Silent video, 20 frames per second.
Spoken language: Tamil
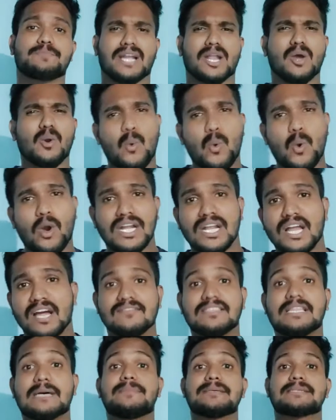பண்ண ஒன்
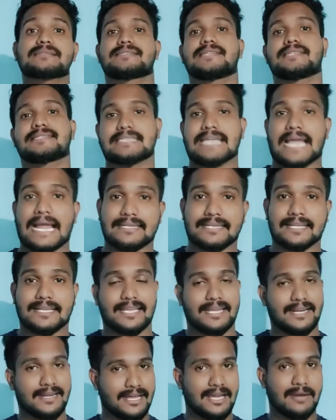ஆஃப் த பிஸ்னஸ்
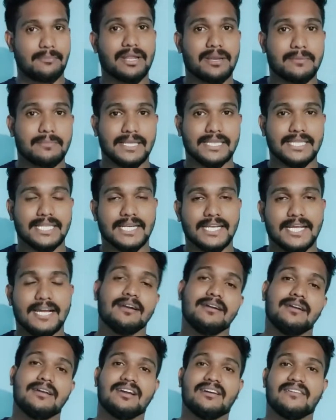டாக்டிக் என்ன அப்படின்னு பார்த்தீங்கன்னா
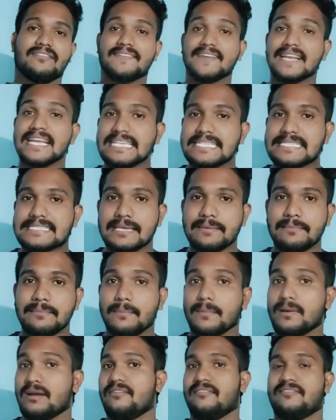ஃப்ரீ சிம்
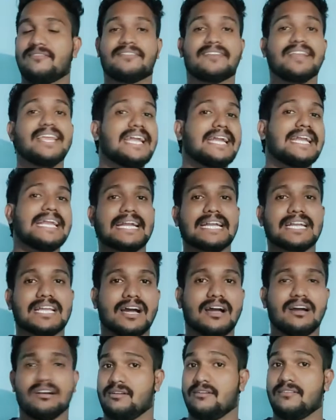ஃப்ரீ
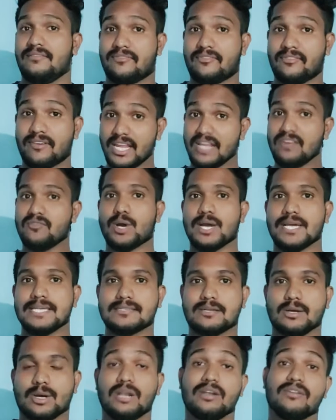டேட்டா ஃப்ரீ
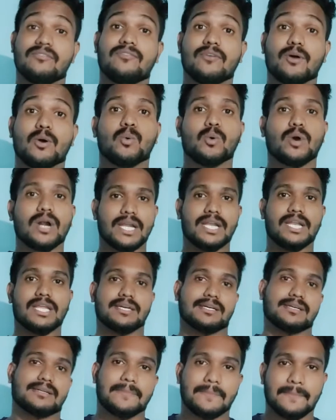வாய்ஸ் கால் ஃபார் ஒன்
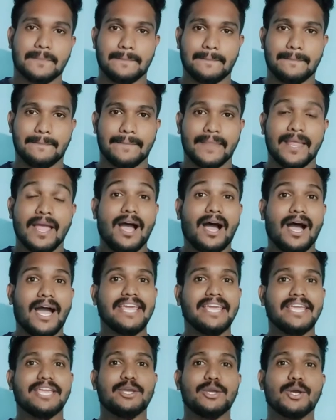இயர்
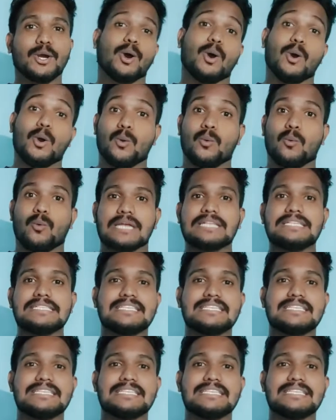ஐயோ ஒன்